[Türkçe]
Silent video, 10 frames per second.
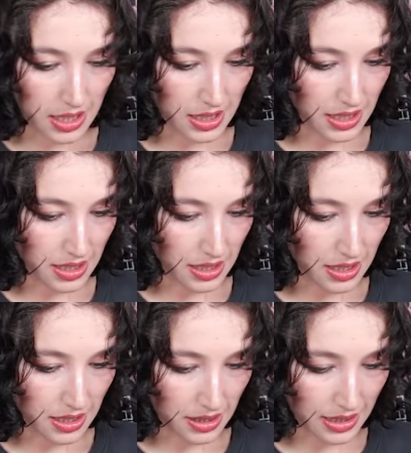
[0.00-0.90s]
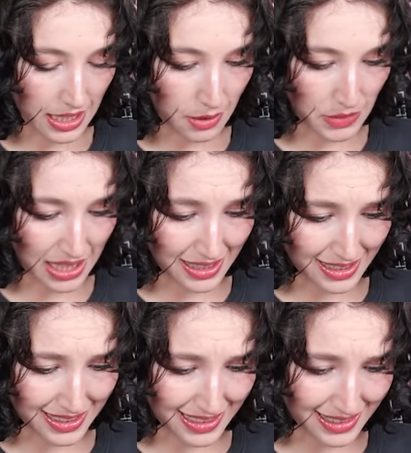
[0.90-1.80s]
Ay. Girelim. Gir gir
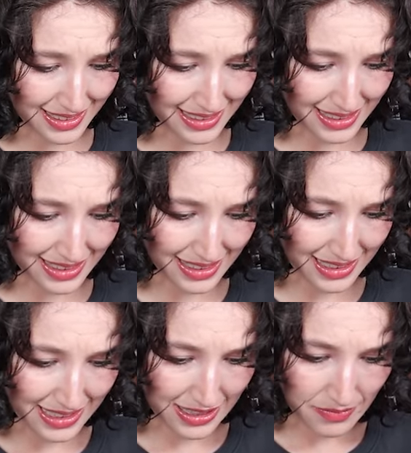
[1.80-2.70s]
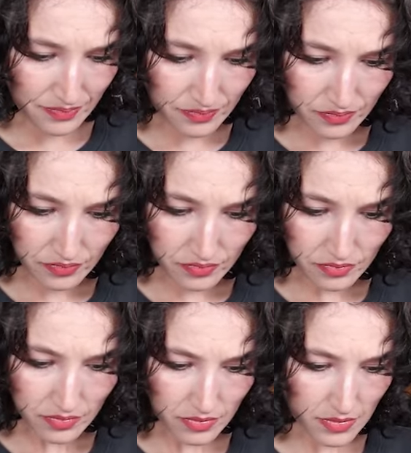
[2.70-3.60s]
gir. Hadi hızlı git.
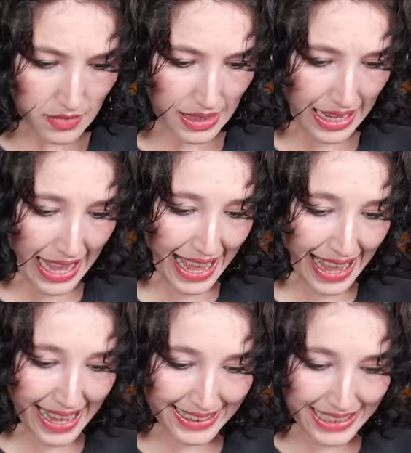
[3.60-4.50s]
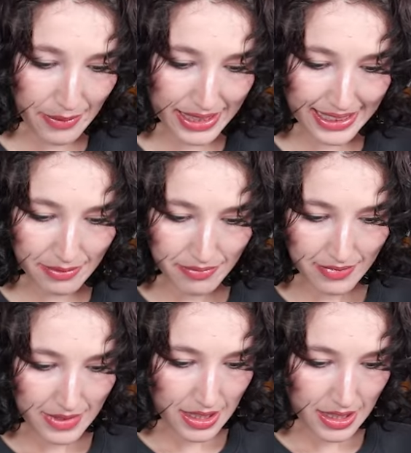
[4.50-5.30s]
Aa, giremedim.